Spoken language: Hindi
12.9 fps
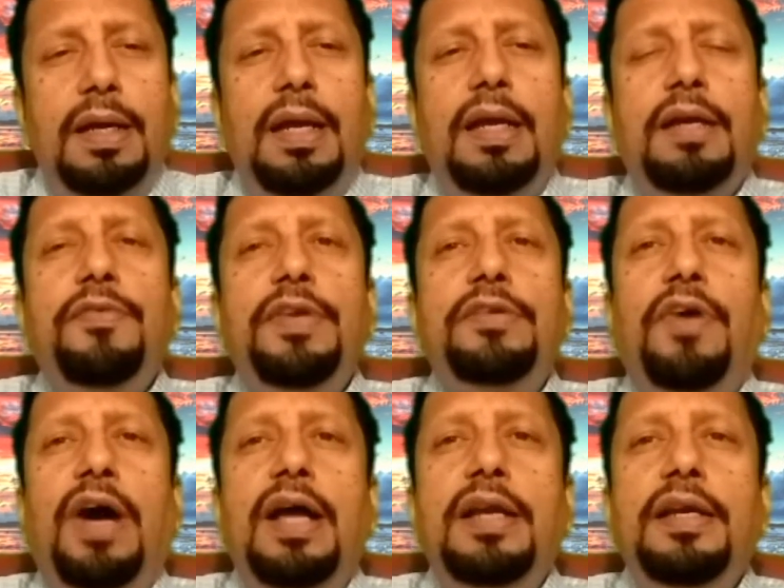एक
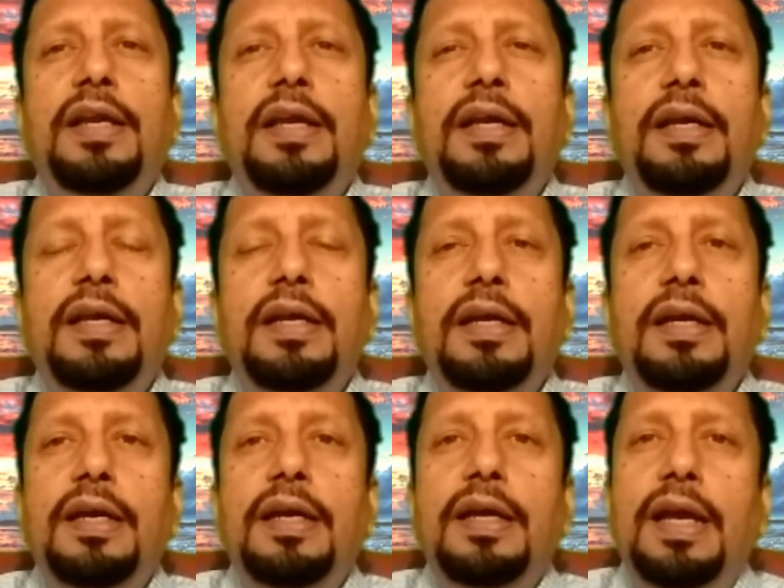विद्वान ने
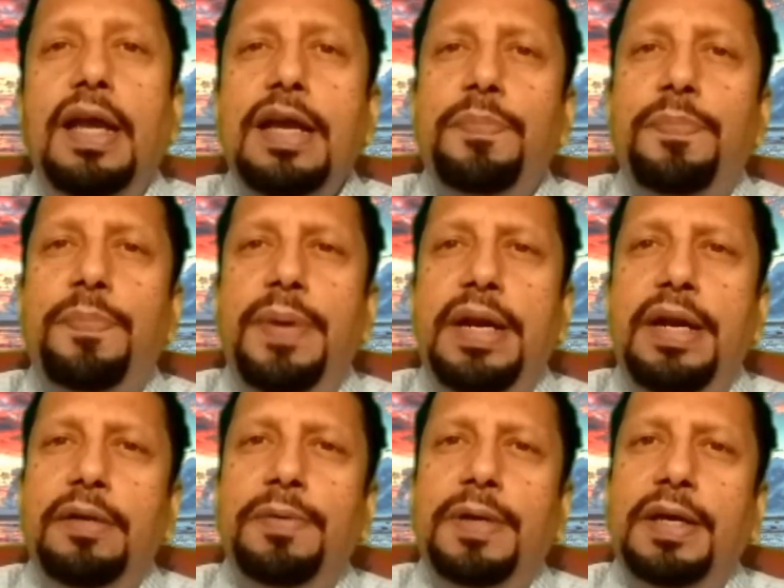एक
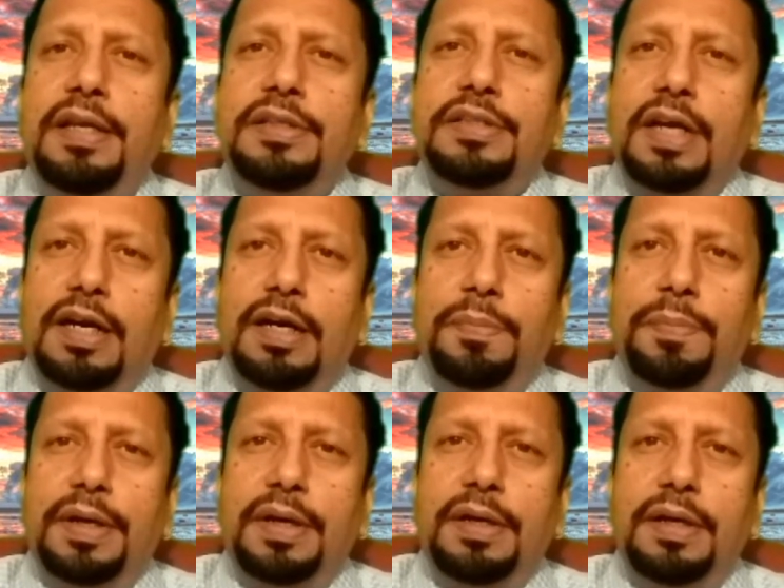भीड़ भरी जगह
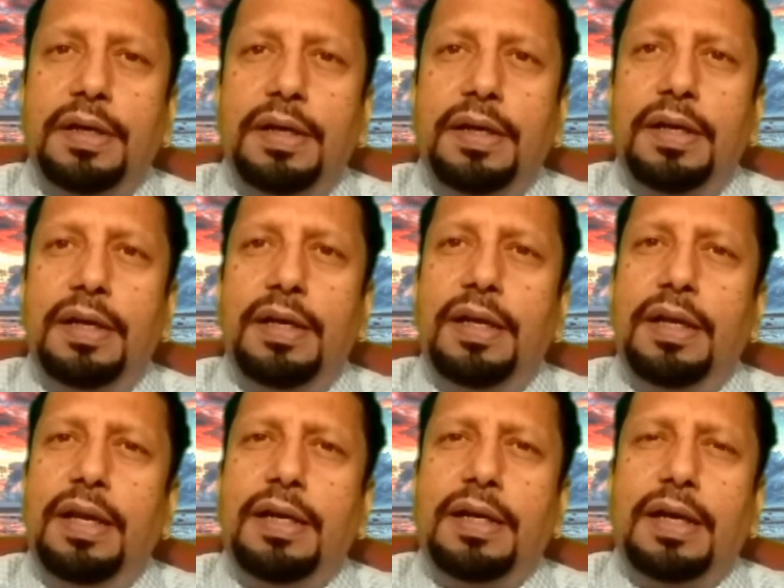पर
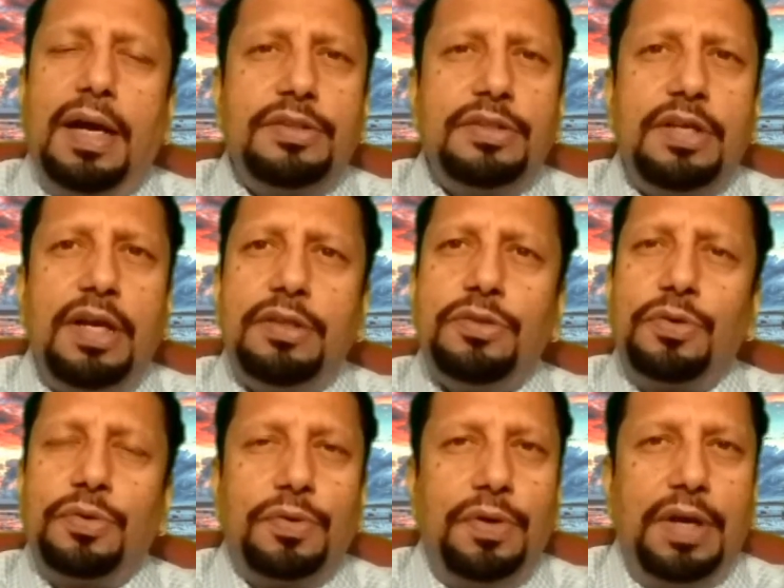एक अच्छा
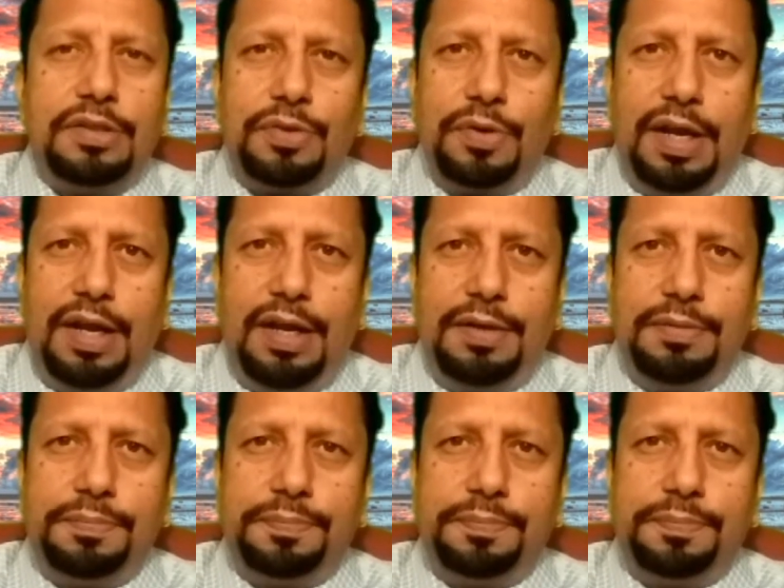चुटकुला सुनाया